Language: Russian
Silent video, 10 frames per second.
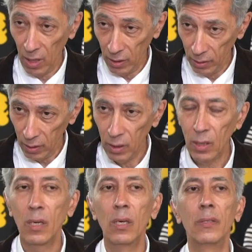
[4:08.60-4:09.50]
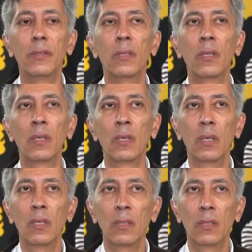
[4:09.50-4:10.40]
Отношение к
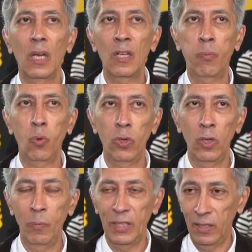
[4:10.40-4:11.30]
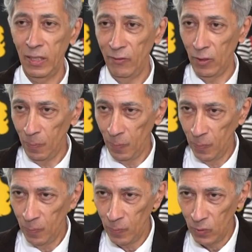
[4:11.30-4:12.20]
жестовому языку заметно
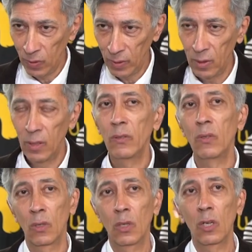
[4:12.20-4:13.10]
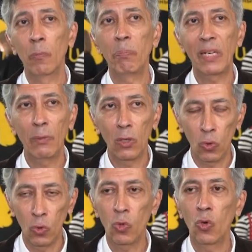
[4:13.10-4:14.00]
меняется.
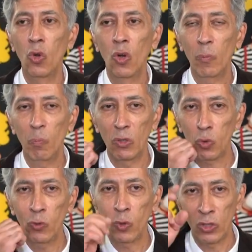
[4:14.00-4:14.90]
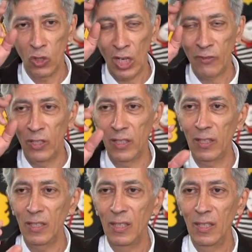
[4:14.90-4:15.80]
Оно становится все более
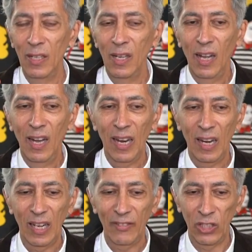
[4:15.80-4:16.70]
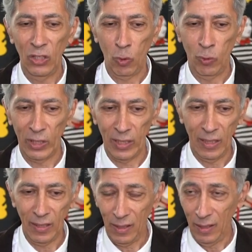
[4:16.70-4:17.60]
позитивным –
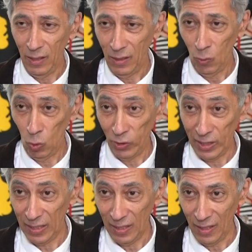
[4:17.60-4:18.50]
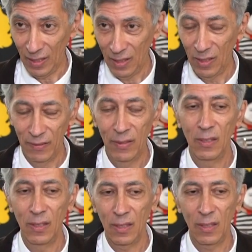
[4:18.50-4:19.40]
Например, Московский
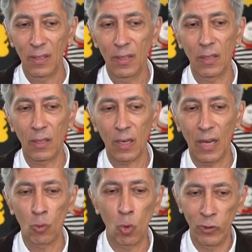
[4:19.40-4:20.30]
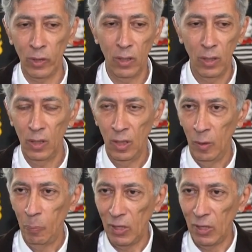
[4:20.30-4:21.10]
лингвистический университет